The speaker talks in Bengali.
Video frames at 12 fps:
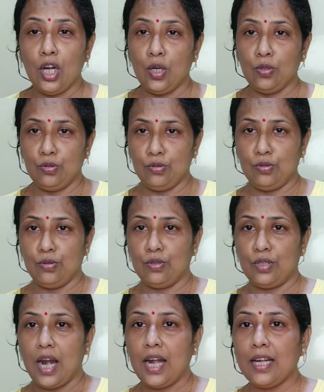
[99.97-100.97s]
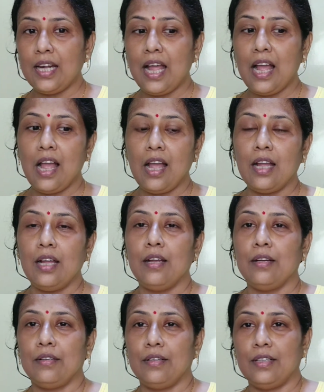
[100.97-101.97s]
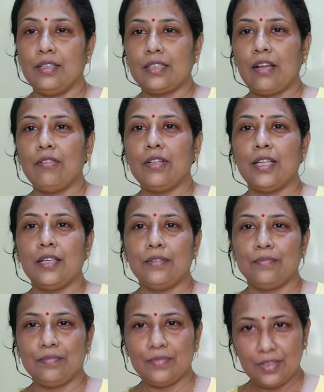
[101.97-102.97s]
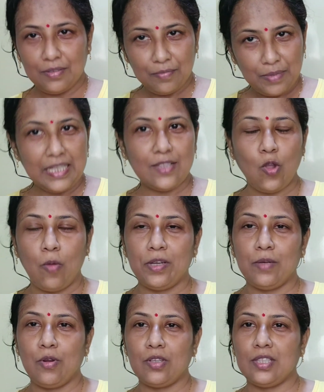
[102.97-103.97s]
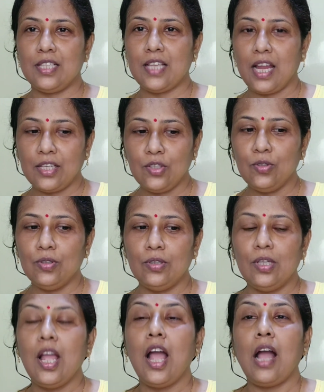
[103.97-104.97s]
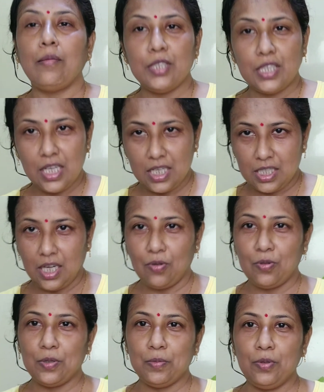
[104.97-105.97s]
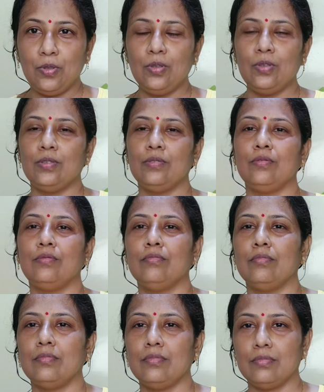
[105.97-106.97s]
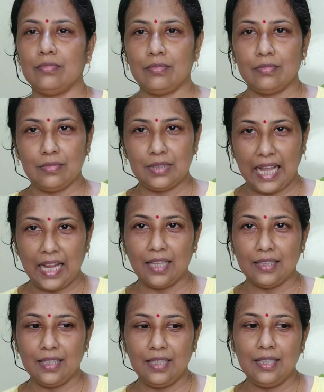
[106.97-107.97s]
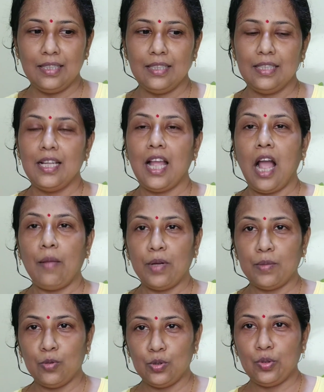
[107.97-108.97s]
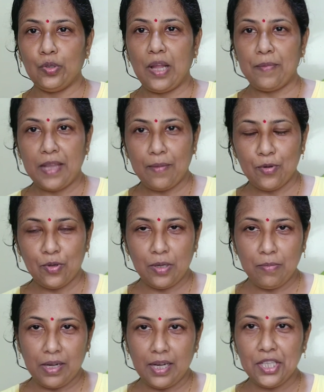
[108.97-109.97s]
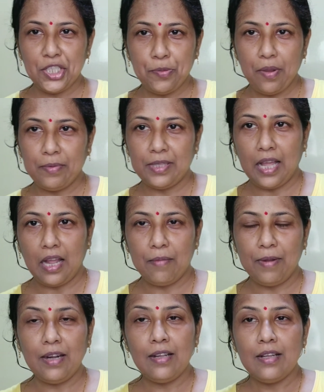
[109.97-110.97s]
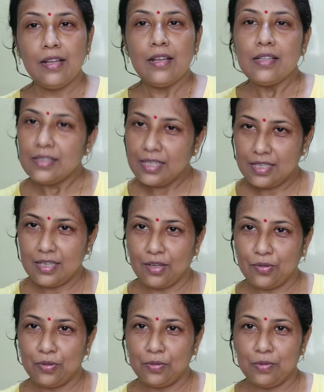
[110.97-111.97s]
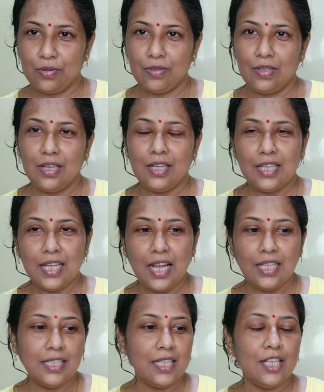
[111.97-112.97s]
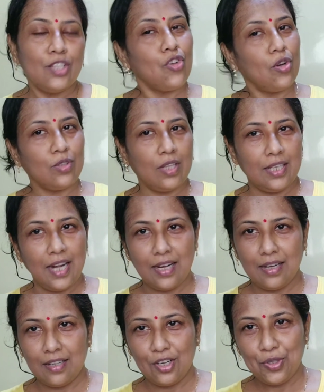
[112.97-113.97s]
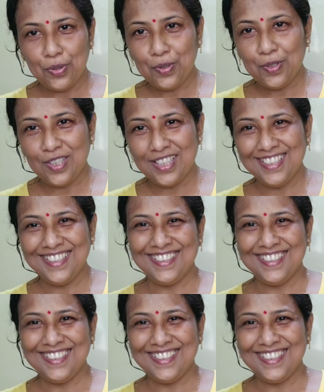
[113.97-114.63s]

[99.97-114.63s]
নতুন কোনো রান্না তাহলে প্লিজ কমেন্ট বক্সে জানিও আমি চেষ্টা করব দেখাতে আমার মতো করে আমি কেমন করে বানাই সেভাবে দেখাবার চেষ্টা করব ঠিক আছে চলো তাহলে রান্নাটা শুরু করি